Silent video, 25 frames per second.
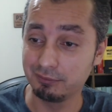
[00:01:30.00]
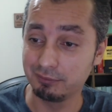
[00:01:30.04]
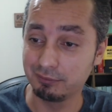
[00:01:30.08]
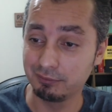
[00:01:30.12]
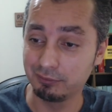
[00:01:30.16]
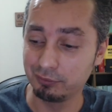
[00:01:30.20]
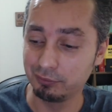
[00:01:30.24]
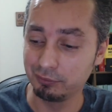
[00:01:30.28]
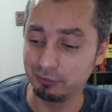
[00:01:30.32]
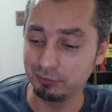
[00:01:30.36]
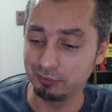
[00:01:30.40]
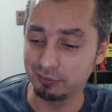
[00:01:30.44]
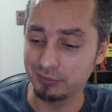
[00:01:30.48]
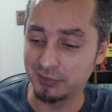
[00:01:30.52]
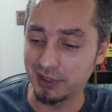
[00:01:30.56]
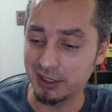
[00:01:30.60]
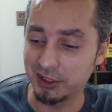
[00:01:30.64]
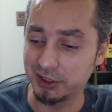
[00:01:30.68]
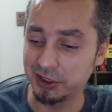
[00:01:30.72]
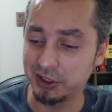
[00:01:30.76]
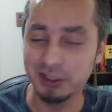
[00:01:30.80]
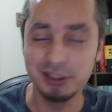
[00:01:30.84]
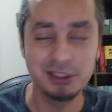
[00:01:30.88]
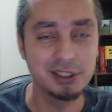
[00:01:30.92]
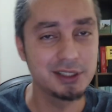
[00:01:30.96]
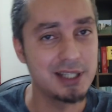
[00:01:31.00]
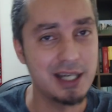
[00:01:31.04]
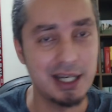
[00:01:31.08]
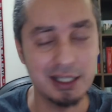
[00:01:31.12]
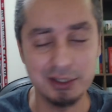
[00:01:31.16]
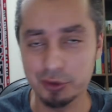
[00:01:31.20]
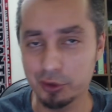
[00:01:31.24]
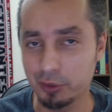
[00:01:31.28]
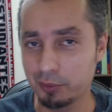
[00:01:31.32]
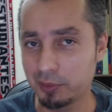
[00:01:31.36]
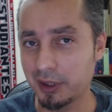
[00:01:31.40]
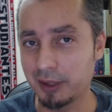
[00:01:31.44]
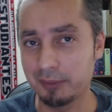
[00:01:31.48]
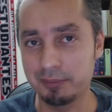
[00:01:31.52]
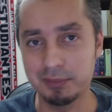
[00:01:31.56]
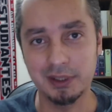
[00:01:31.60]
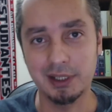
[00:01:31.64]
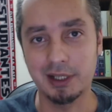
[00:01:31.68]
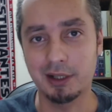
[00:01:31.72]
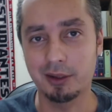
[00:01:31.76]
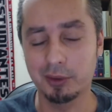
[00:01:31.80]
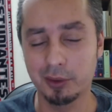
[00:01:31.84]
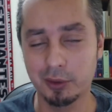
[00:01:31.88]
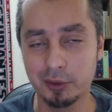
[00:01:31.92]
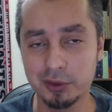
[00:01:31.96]
um textinho didático sobre o
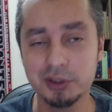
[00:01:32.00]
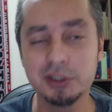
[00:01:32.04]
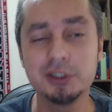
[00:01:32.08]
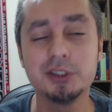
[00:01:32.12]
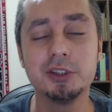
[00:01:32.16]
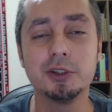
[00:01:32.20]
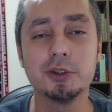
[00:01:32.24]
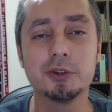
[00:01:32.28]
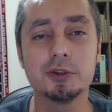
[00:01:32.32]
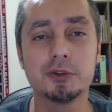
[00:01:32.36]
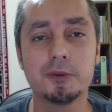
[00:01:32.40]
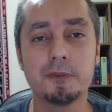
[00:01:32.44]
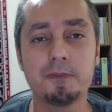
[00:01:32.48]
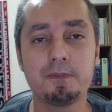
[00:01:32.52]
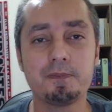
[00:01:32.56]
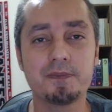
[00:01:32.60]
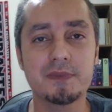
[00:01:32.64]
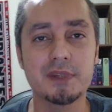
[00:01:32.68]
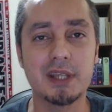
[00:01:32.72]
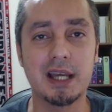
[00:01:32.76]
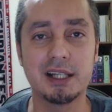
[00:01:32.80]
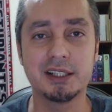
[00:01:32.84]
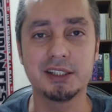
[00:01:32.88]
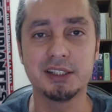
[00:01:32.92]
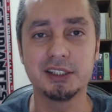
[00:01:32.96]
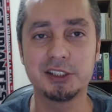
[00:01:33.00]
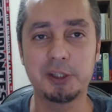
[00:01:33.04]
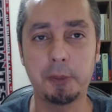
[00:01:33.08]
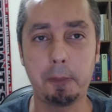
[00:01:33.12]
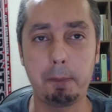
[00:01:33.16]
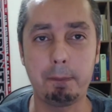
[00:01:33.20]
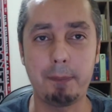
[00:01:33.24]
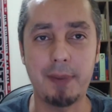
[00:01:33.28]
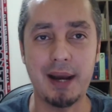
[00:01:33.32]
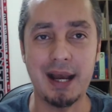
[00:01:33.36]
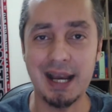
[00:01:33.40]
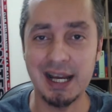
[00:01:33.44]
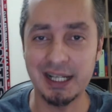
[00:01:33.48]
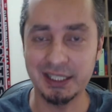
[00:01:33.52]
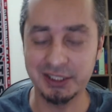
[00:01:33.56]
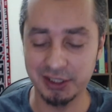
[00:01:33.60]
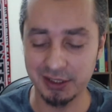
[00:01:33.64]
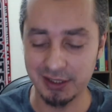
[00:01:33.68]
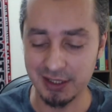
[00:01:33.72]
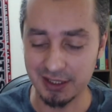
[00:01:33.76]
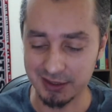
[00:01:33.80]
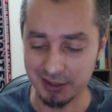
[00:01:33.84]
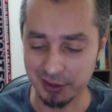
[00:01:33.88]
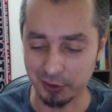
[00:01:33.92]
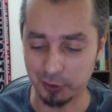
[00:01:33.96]
capital, longe disso a gente parte
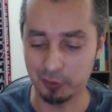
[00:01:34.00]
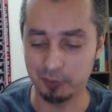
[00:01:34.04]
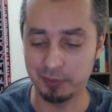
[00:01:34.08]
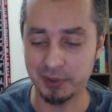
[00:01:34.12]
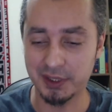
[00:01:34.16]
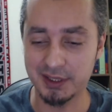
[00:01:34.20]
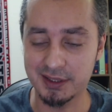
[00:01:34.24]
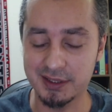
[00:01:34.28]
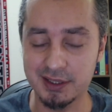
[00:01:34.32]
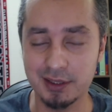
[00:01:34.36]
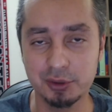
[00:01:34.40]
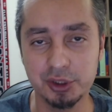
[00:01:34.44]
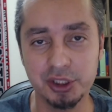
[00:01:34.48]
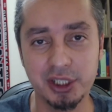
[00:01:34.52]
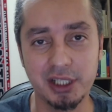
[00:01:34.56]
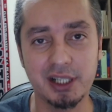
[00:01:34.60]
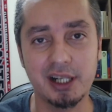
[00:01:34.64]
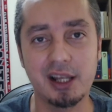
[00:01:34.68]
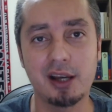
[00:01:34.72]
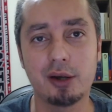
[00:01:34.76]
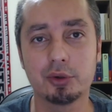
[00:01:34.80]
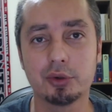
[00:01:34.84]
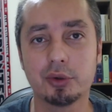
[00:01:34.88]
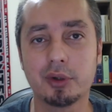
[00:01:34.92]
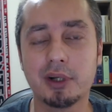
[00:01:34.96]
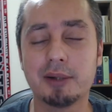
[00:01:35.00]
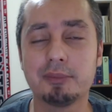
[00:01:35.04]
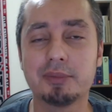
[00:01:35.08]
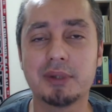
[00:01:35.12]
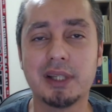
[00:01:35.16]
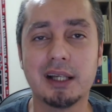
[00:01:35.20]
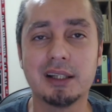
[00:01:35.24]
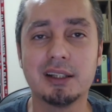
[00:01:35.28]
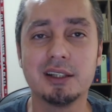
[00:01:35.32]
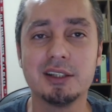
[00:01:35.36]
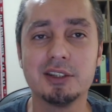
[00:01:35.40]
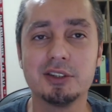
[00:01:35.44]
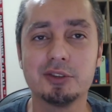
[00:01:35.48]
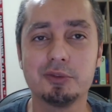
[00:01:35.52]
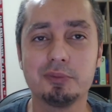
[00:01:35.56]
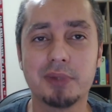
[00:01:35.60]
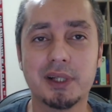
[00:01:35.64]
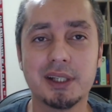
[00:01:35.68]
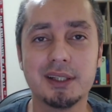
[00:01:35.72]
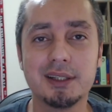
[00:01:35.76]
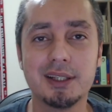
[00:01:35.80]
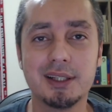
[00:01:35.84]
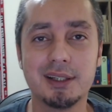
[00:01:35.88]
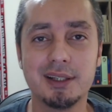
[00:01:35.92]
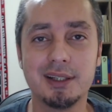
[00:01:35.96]
dessa compreensão geral do capitalismo para
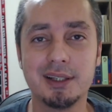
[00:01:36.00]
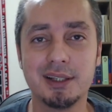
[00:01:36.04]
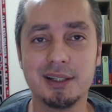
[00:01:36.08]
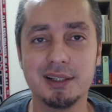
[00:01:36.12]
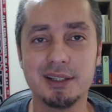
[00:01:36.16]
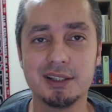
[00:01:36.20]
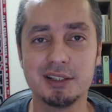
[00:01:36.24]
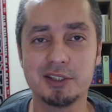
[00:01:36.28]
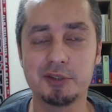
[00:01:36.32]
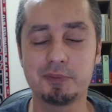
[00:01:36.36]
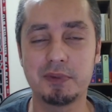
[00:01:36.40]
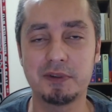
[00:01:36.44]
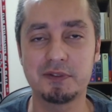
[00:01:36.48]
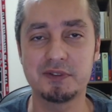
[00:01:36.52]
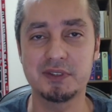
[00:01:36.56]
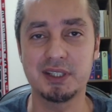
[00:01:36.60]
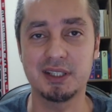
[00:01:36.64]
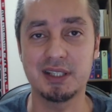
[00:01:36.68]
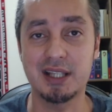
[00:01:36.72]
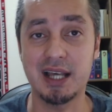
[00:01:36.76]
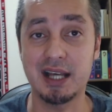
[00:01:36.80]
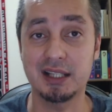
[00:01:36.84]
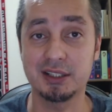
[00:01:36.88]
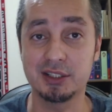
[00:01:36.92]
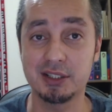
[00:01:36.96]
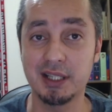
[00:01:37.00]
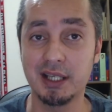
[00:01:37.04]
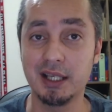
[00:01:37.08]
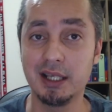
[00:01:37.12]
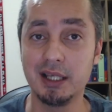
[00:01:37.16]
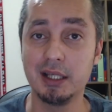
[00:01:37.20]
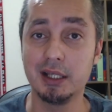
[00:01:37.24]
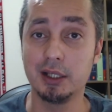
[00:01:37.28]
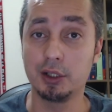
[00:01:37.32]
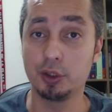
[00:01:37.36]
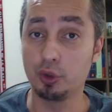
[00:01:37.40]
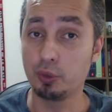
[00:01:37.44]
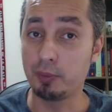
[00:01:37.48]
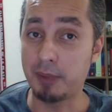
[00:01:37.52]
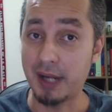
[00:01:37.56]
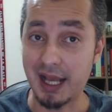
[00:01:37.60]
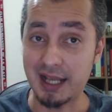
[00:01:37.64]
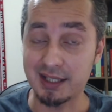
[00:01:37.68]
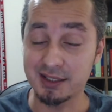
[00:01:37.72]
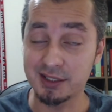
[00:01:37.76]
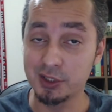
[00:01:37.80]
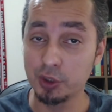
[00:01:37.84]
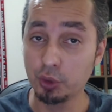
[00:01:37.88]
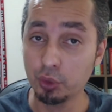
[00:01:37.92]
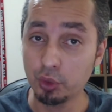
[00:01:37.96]
entender aí as especificidades do
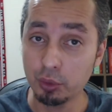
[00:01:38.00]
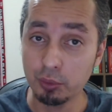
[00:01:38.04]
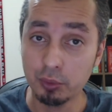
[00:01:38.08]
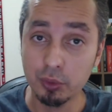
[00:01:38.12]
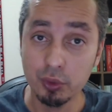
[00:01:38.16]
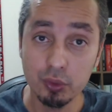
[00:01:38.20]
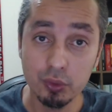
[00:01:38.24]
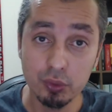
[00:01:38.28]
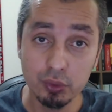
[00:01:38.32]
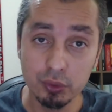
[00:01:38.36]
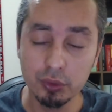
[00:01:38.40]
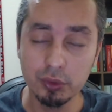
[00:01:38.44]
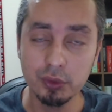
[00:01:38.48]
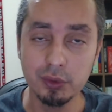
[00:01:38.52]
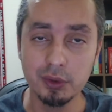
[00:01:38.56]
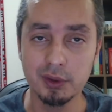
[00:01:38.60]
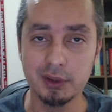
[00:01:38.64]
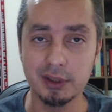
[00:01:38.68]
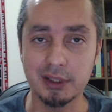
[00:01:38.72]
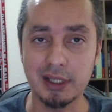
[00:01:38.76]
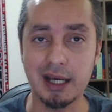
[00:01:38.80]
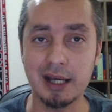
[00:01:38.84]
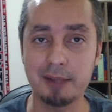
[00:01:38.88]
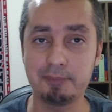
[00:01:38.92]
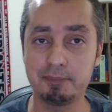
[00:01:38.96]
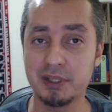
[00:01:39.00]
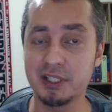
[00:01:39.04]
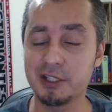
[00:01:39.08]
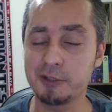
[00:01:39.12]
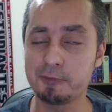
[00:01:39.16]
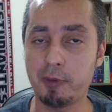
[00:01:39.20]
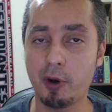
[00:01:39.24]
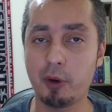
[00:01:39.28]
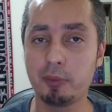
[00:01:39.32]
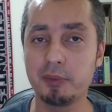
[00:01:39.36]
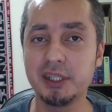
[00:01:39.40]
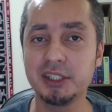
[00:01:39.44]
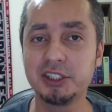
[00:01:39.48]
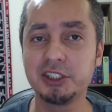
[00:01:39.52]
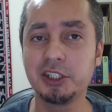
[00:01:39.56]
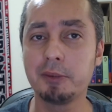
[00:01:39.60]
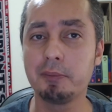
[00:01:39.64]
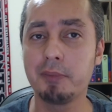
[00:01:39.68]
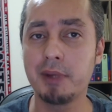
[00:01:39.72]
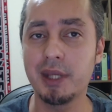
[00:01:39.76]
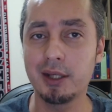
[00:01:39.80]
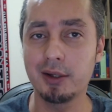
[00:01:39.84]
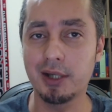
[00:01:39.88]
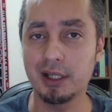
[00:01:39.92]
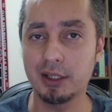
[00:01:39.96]
Brasil no mundo, tá? principalmente em
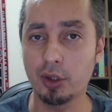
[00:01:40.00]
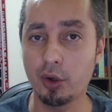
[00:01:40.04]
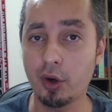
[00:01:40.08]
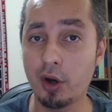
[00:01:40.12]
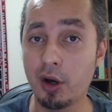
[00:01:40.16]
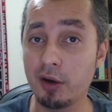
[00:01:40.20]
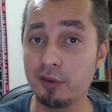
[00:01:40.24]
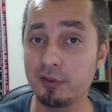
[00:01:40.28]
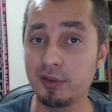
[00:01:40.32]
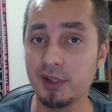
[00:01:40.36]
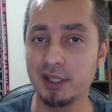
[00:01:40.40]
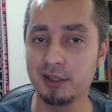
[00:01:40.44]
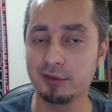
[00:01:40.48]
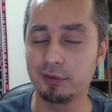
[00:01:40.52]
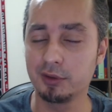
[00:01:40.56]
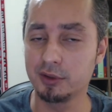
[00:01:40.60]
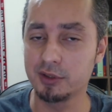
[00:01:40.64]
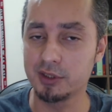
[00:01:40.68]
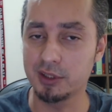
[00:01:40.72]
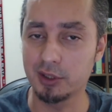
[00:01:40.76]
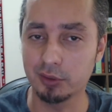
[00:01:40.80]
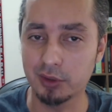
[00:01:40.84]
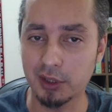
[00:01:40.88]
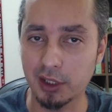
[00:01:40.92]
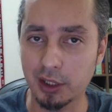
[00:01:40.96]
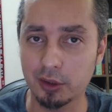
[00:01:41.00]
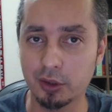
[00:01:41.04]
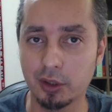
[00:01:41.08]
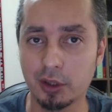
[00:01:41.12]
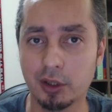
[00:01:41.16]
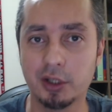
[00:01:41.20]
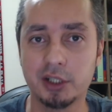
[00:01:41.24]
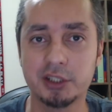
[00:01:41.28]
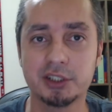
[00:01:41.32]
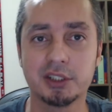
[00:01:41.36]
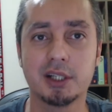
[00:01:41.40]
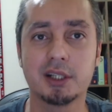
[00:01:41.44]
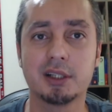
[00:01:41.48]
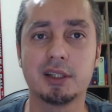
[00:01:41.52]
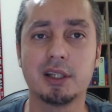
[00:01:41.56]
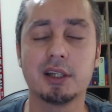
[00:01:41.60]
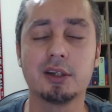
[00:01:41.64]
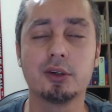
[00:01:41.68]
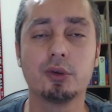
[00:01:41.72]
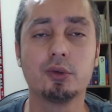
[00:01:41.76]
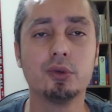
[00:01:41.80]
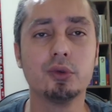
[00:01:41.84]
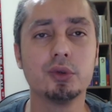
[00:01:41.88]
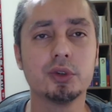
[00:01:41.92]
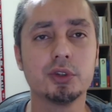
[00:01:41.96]
meio à nova revolução tecnológica que está em
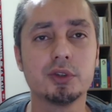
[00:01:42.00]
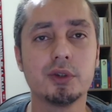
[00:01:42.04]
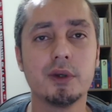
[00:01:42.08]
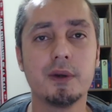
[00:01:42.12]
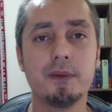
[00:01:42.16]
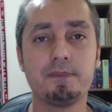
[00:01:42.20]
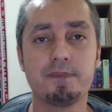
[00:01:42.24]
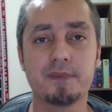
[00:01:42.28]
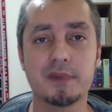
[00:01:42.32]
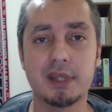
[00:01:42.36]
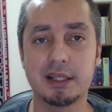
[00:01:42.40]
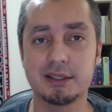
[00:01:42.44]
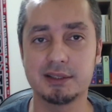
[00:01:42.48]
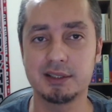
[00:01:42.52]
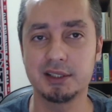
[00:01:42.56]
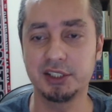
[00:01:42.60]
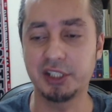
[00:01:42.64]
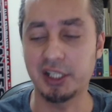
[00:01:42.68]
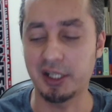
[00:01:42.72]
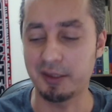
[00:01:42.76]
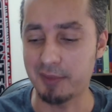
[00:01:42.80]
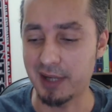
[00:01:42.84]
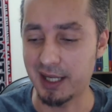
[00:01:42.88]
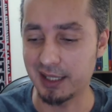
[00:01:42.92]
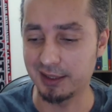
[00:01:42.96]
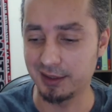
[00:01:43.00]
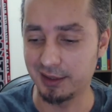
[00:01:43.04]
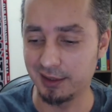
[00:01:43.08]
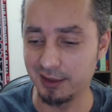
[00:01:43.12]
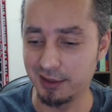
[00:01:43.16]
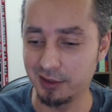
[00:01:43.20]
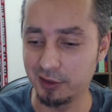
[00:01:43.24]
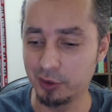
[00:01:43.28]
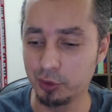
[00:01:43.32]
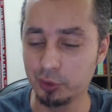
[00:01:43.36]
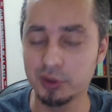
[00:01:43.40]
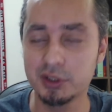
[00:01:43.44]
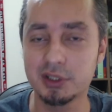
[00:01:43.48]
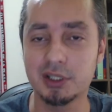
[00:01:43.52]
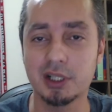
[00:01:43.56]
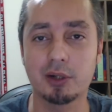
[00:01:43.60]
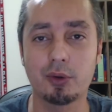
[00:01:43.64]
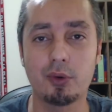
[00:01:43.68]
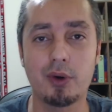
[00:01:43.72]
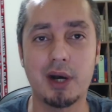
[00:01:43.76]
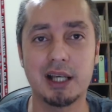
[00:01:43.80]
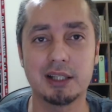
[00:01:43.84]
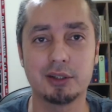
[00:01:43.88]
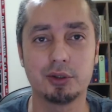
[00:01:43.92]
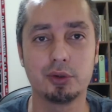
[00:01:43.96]
curso, assim chamada indústria
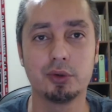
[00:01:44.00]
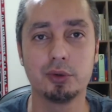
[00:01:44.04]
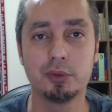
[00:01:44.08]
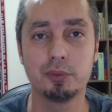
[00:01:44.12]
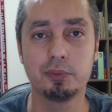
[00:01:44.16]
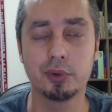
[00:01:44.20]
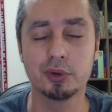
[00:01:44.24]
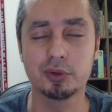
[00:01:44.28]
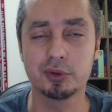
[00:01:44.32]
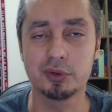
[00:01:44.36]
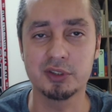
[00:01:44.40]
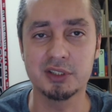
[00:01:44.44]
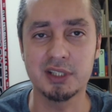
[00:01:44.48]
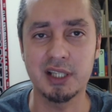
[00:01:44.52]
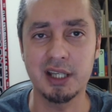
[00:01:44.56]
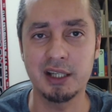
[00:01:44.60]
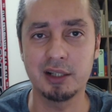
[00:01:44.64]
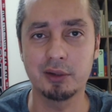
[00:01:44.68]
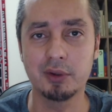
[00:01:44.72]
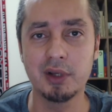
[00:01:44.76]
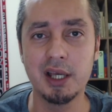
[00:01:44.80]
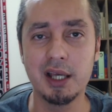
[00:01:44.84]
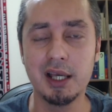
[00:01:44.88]
4.0,